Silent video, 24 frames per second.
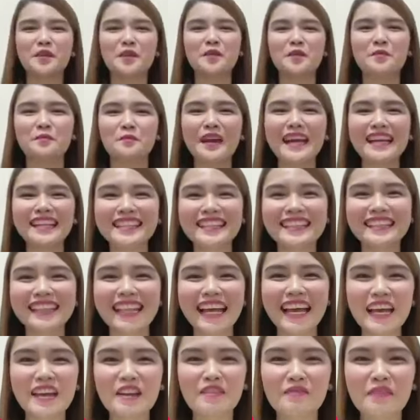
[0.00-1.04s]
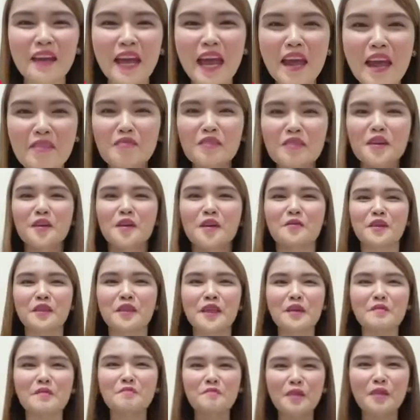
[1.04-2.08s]
to your best life ever with
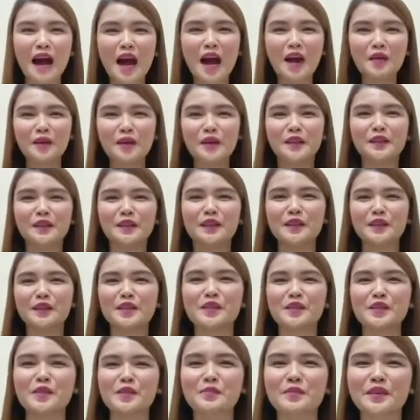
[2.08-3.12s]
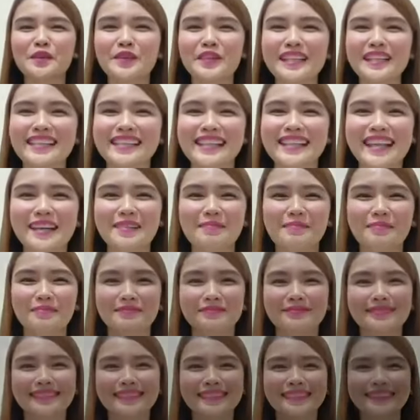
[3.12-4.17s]
empowered consumerism.